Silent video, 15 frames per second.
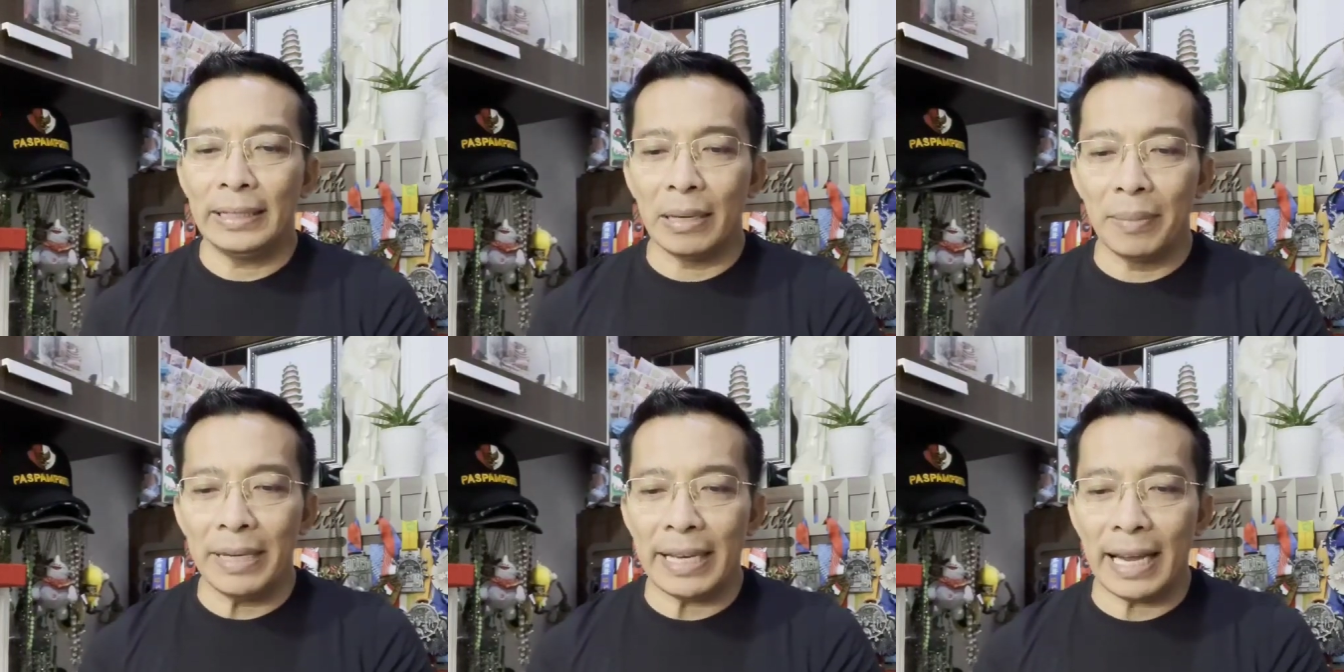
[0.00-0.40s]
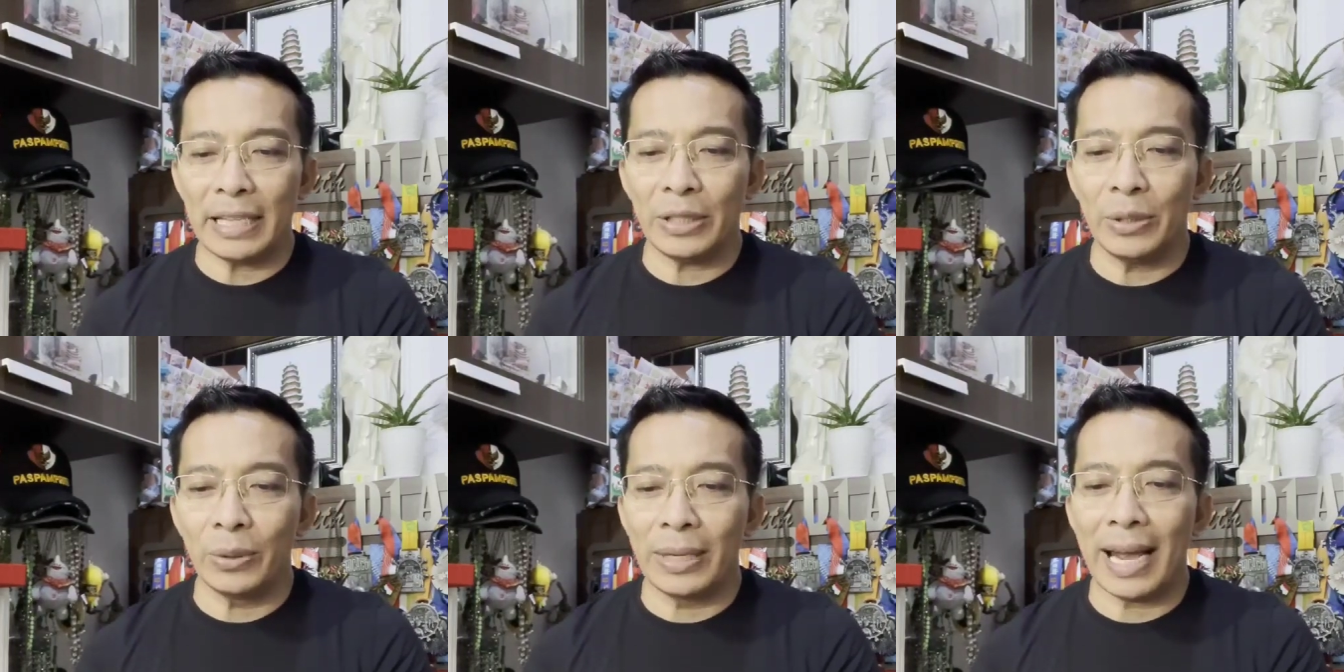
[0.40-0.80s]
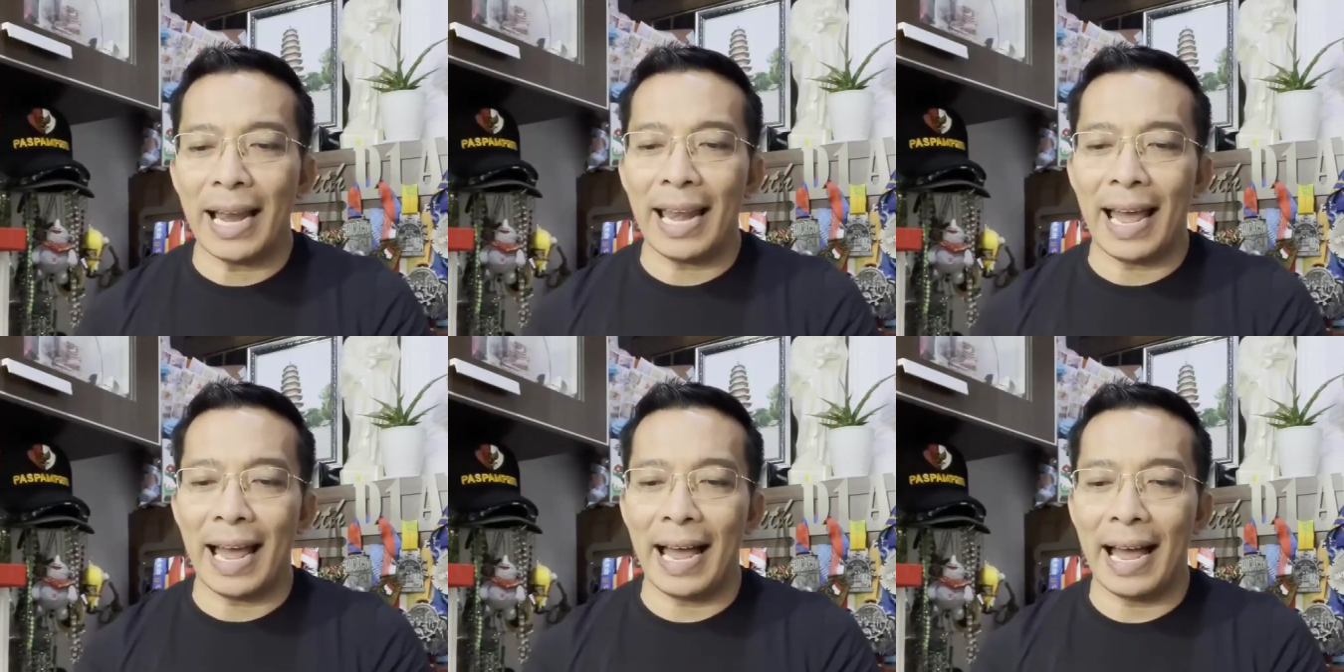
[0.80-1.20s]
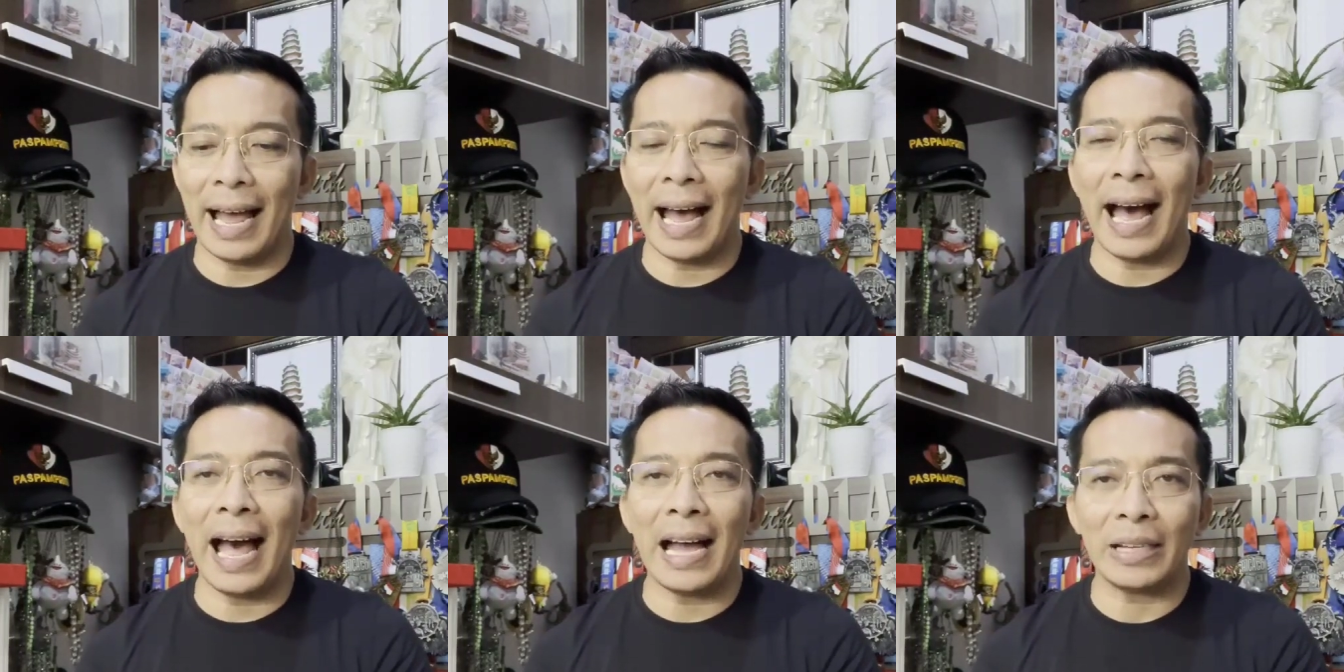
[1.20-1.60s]
demikian jugalah
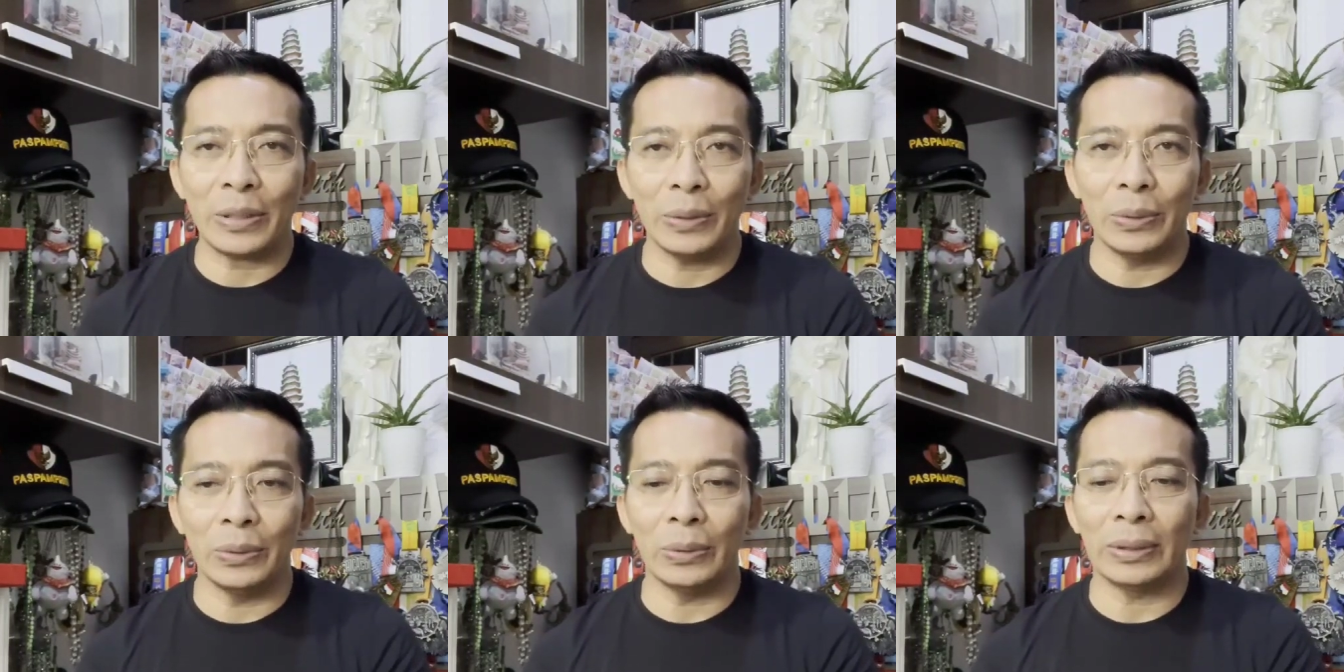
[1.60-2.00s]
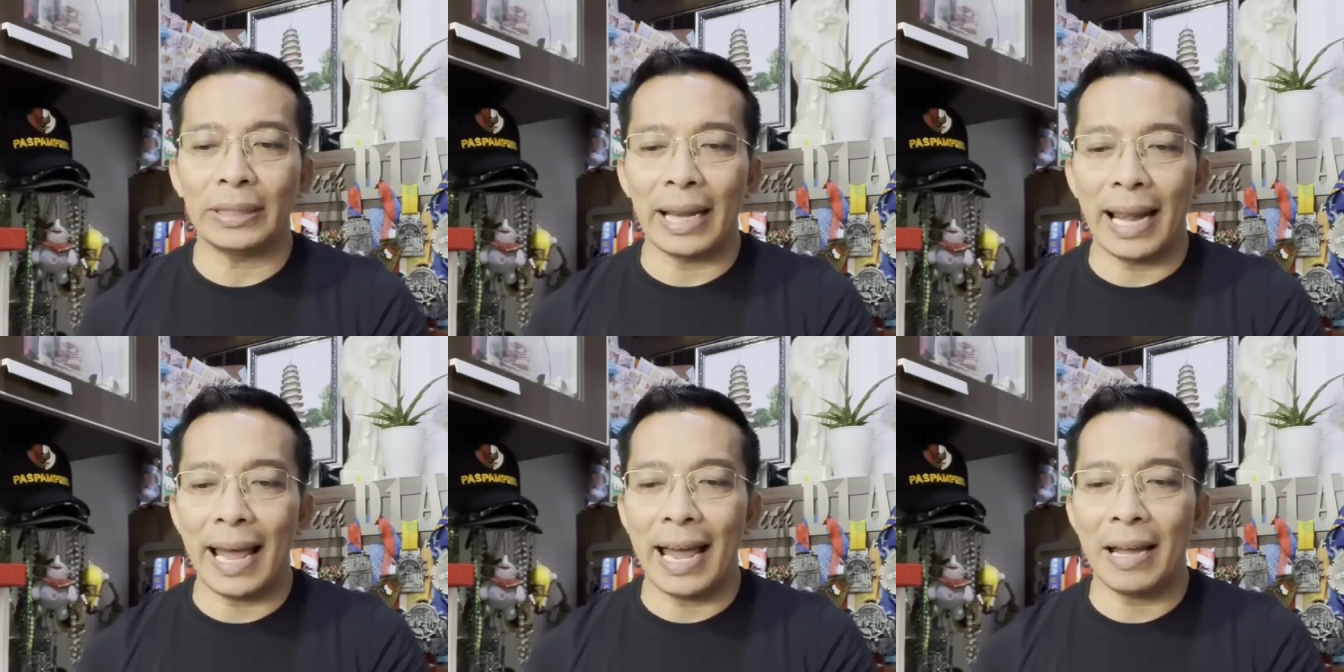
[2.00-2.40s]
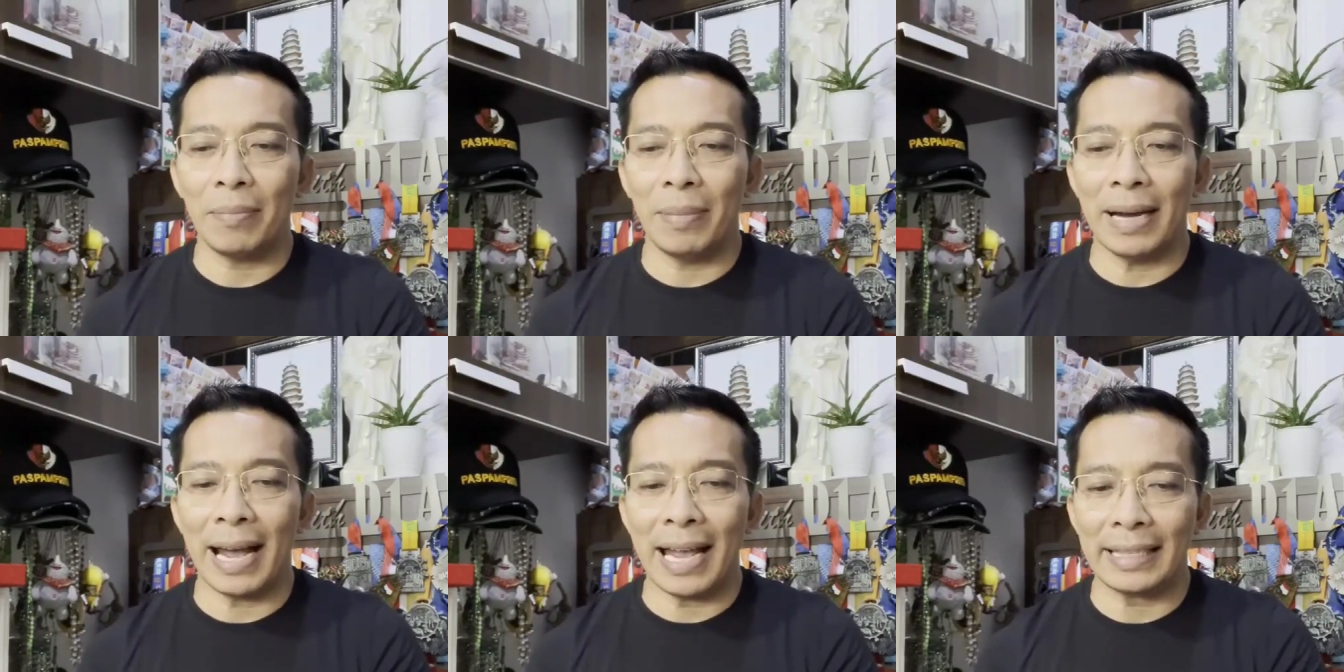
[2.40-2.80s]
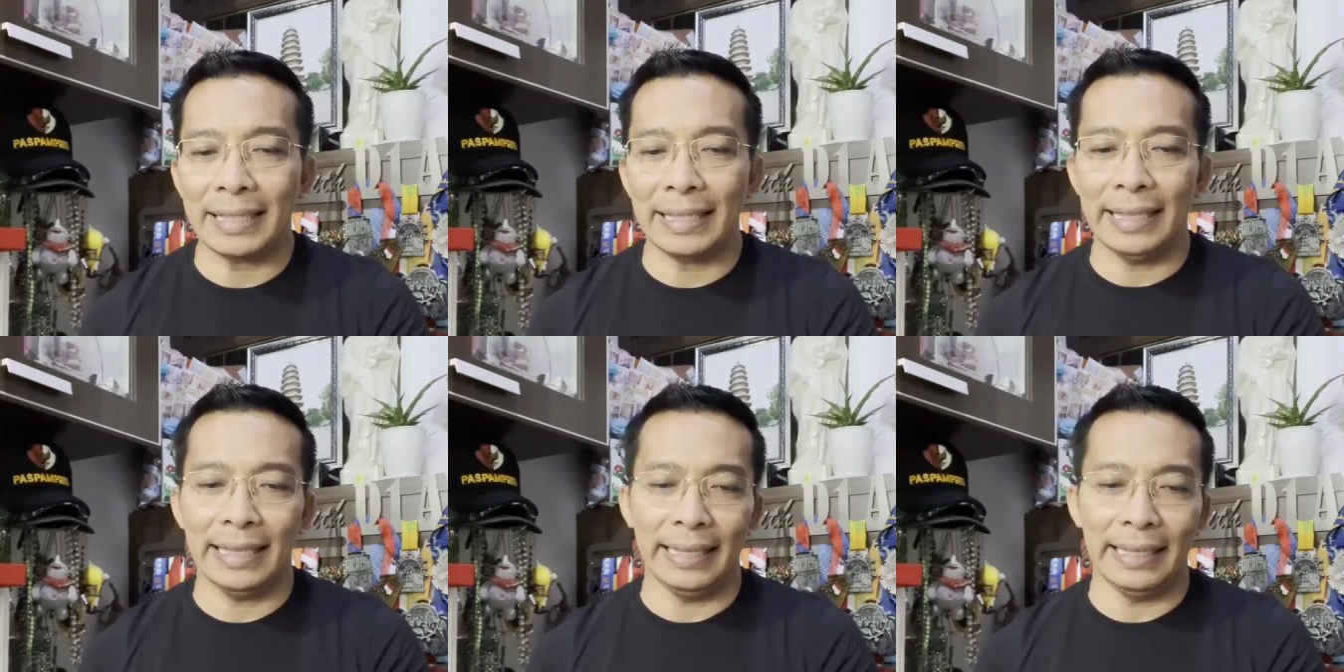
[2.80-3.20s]
aku telah
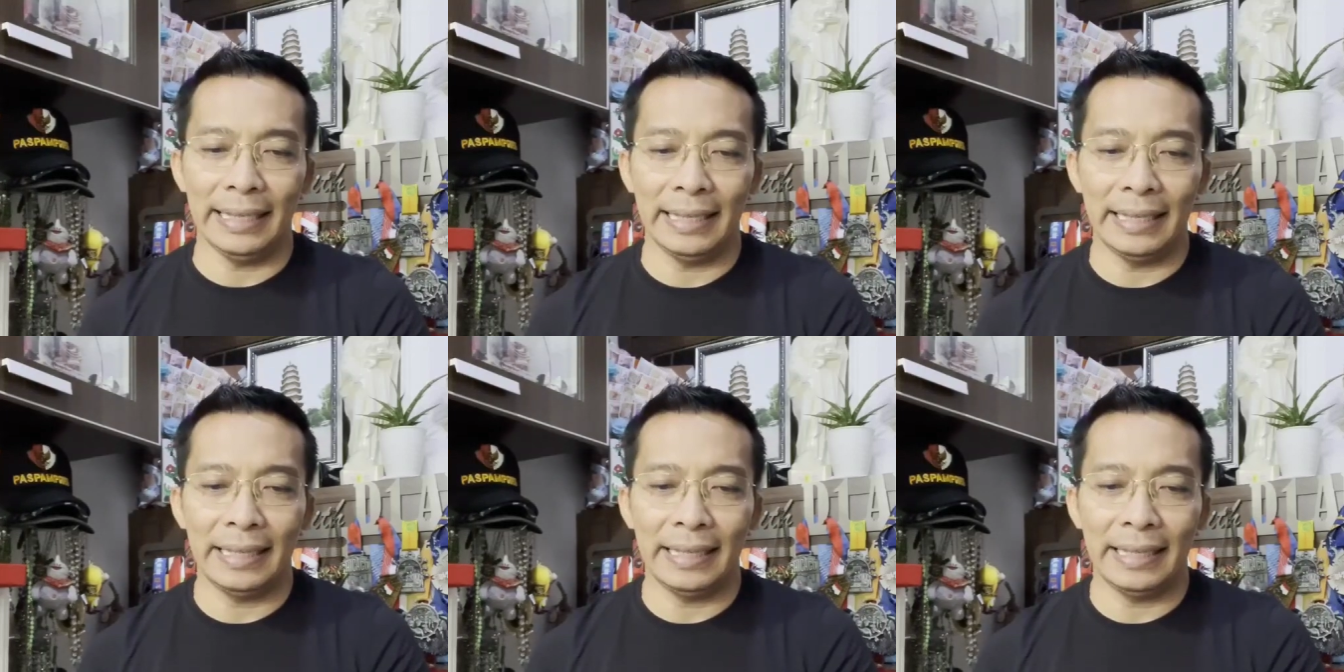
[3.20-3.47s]
mengasihi.